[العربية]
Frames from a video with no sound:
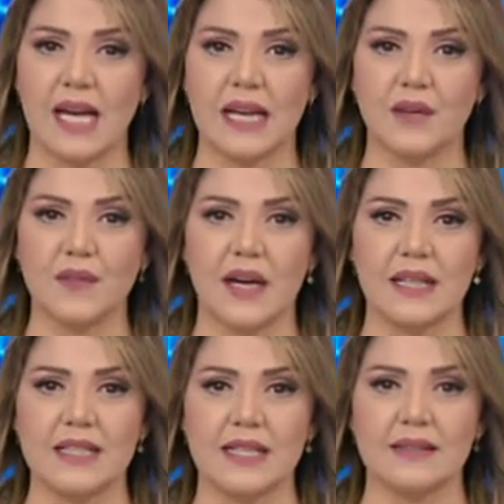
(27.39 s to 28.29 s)
على
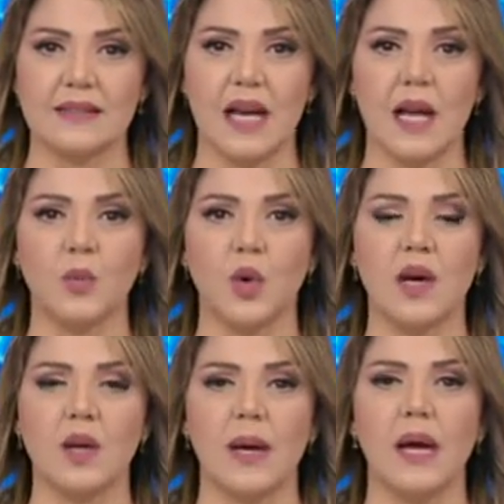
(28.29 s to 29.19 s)
فعالية
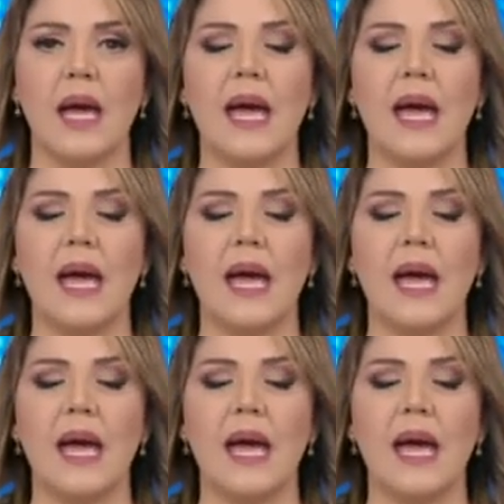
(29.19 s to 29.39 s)
المقاربة